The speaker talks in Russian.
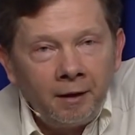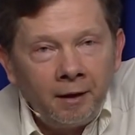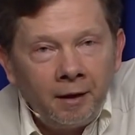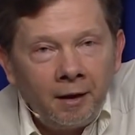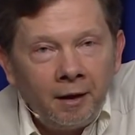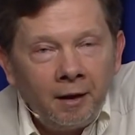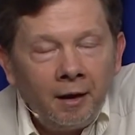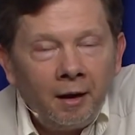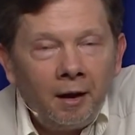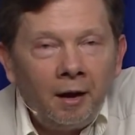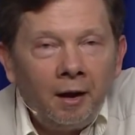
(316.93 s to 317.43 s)

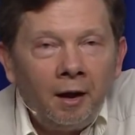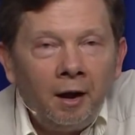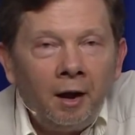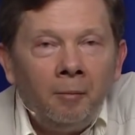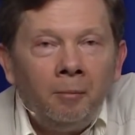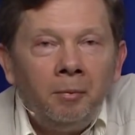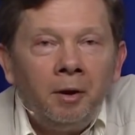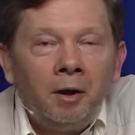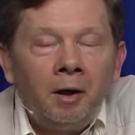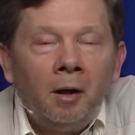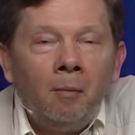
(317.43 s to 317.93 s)
Вы будете
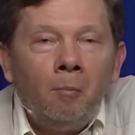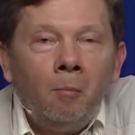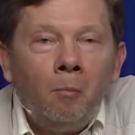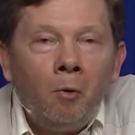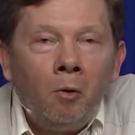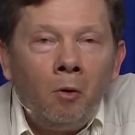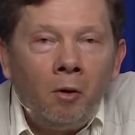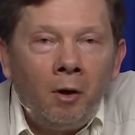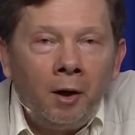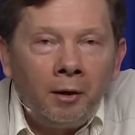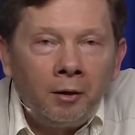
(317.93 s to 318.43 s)
пребывать в
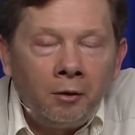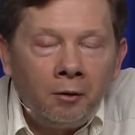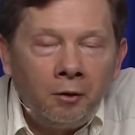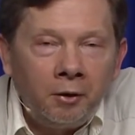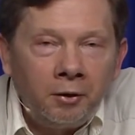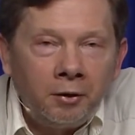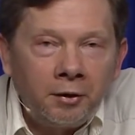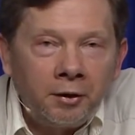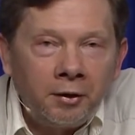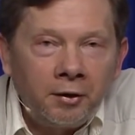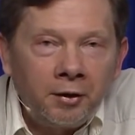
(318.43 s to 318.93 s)
большей
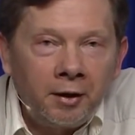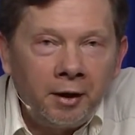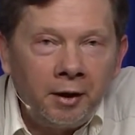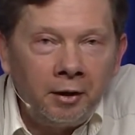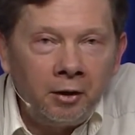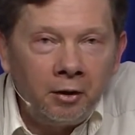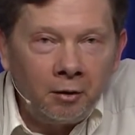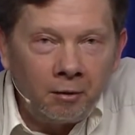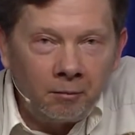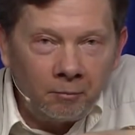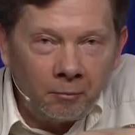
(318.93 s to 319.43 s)
неосознанности,
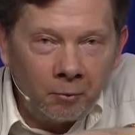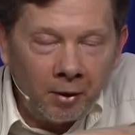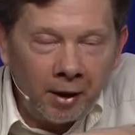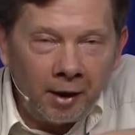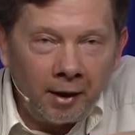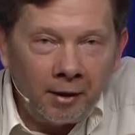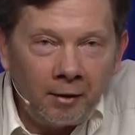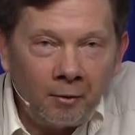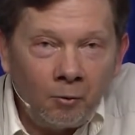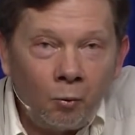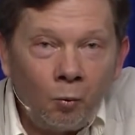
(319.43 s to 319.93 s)
чем
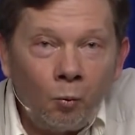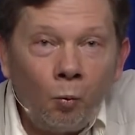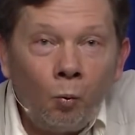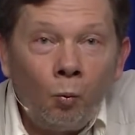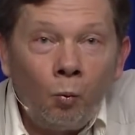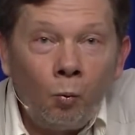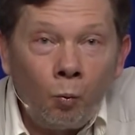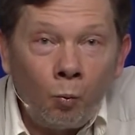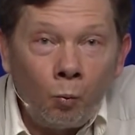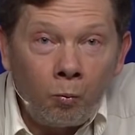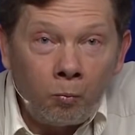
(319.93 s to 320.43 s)
вы были
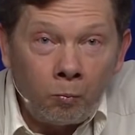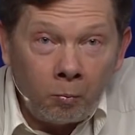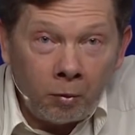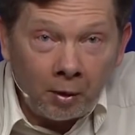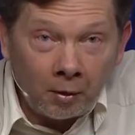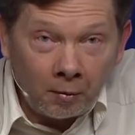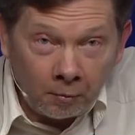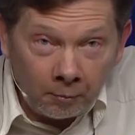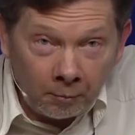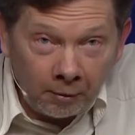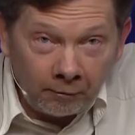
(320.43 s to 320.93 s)
до
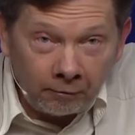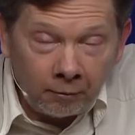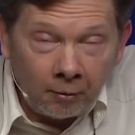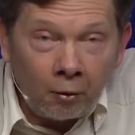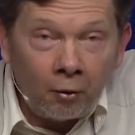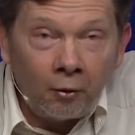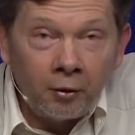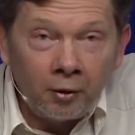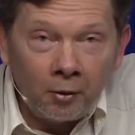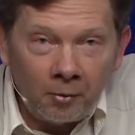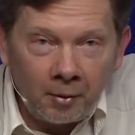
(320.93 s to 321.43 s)
того, как
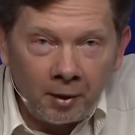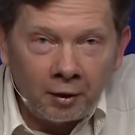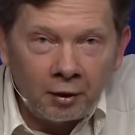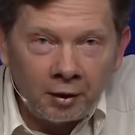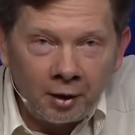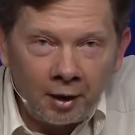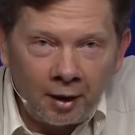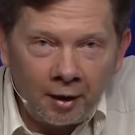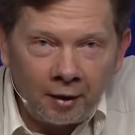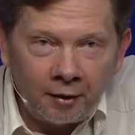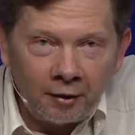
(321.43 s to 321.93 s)
появилась эта
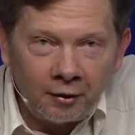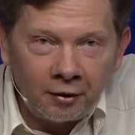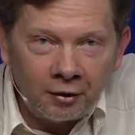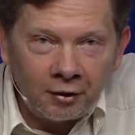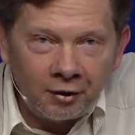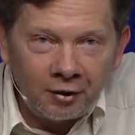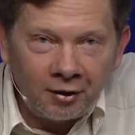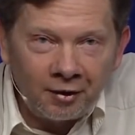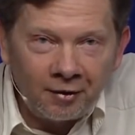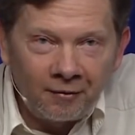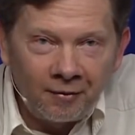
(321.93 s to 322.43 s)
сложность.
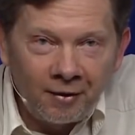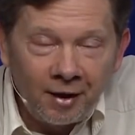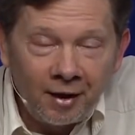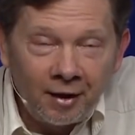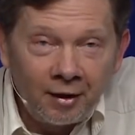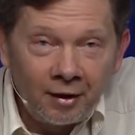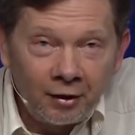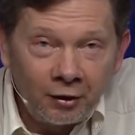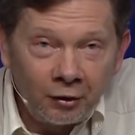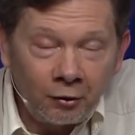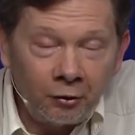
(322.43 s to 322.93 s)

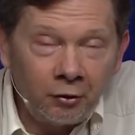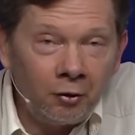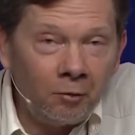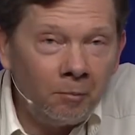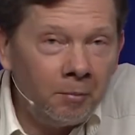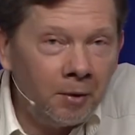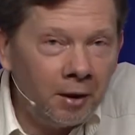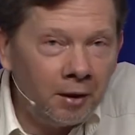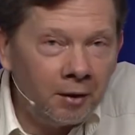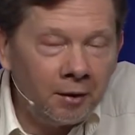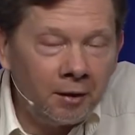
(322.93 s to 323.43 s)
Так что
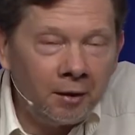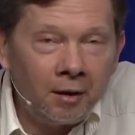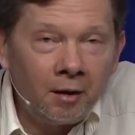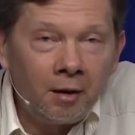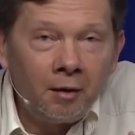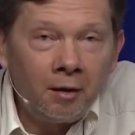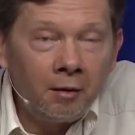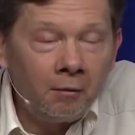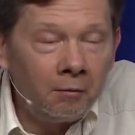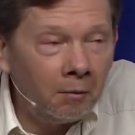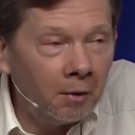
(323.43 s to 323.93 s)
если вы
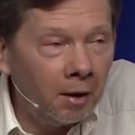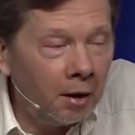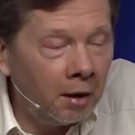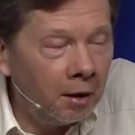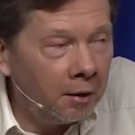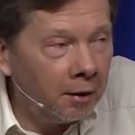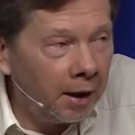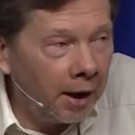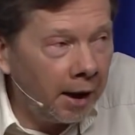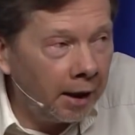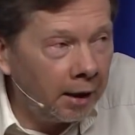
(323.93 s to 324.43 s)
встретитесь
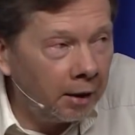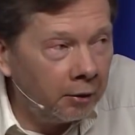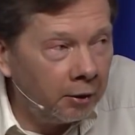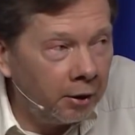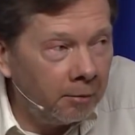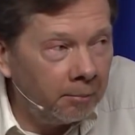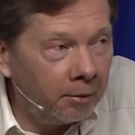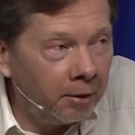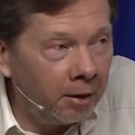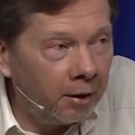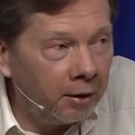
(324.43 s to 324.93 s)
со
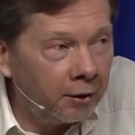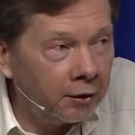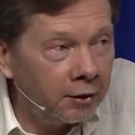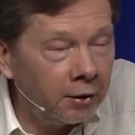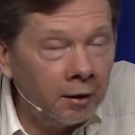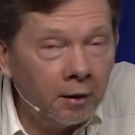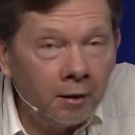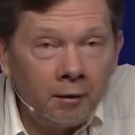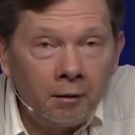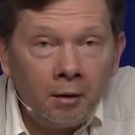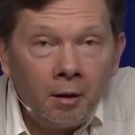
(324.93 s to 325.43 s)
злобным
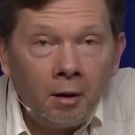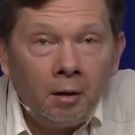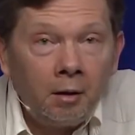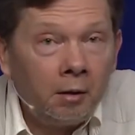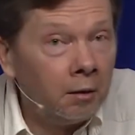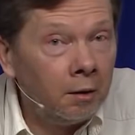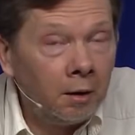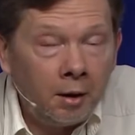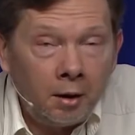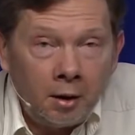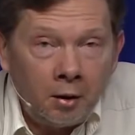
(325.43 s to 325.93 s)
человеком,
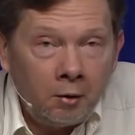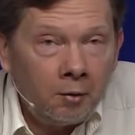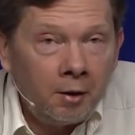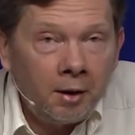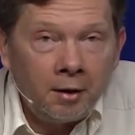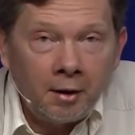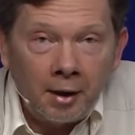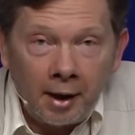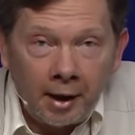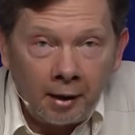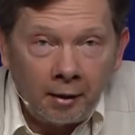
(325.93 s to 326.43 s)
то вы и
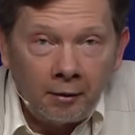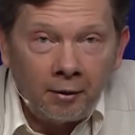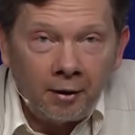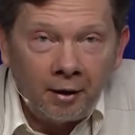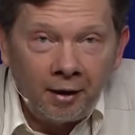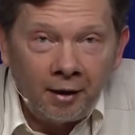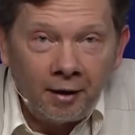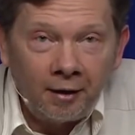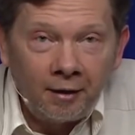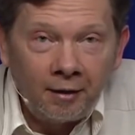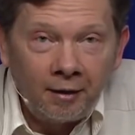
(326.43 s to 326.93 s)
сами
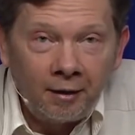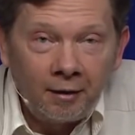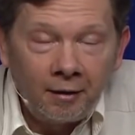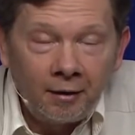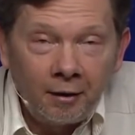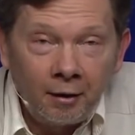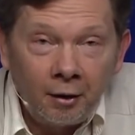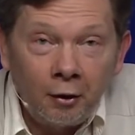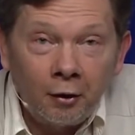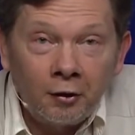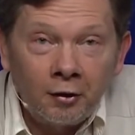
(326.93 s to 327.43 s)

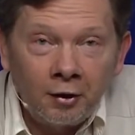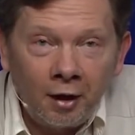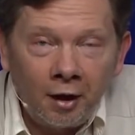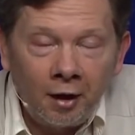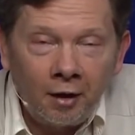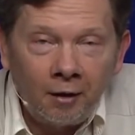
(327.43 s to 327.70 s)
становитесь злым.